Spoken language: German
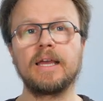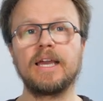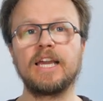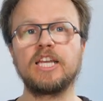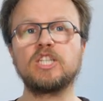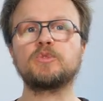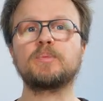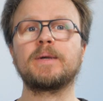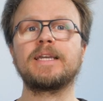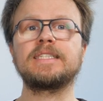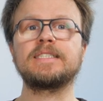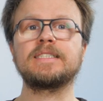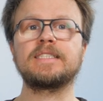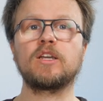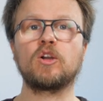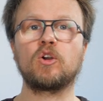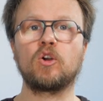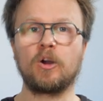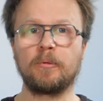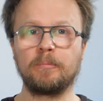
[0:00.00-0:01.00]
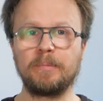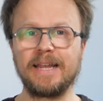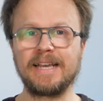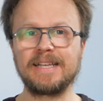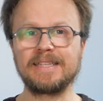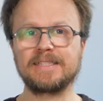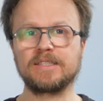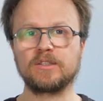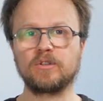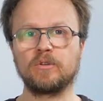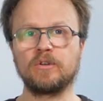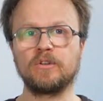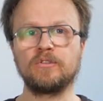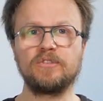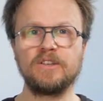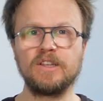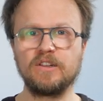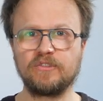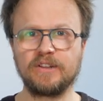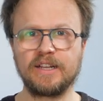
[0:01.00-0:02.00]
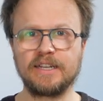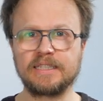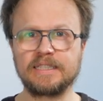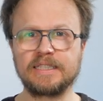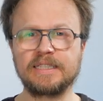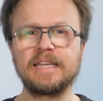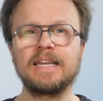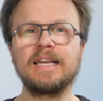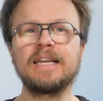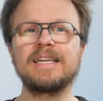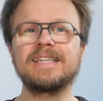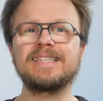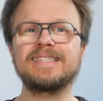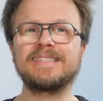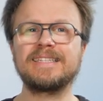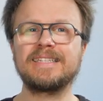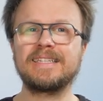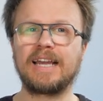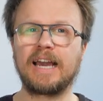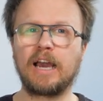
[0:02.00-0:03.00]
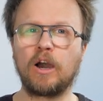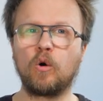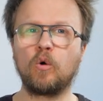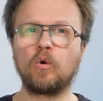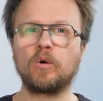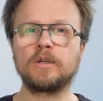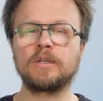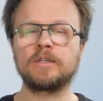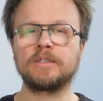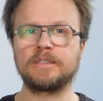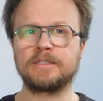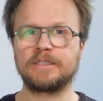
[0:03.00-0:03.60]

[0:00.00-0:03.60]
Entsprechend komplex und vielfältig sind auch